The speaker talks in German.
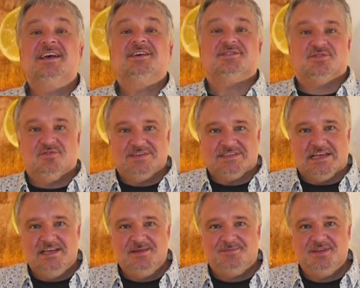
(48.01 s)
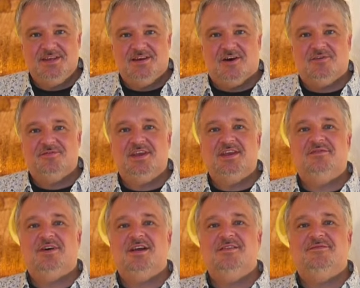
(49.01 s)
Sowas erlebt ihr auf jeden
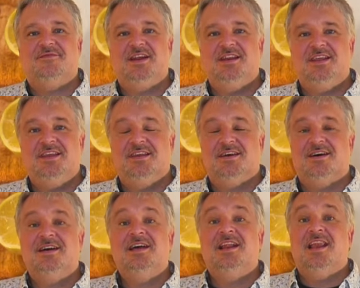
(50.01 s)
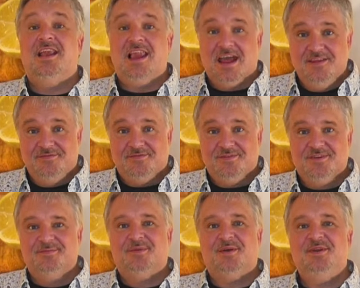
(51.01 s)
Fall, wenn ihr live
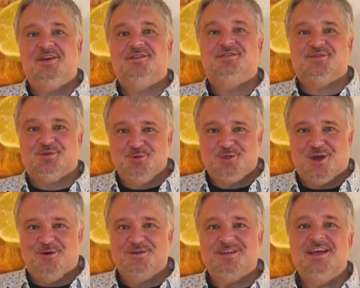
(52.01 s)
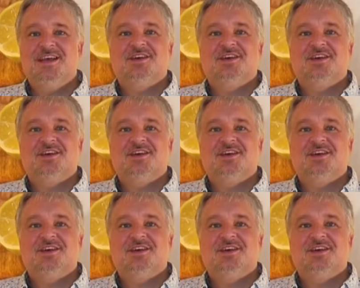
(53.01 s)
bei mir zuschaut.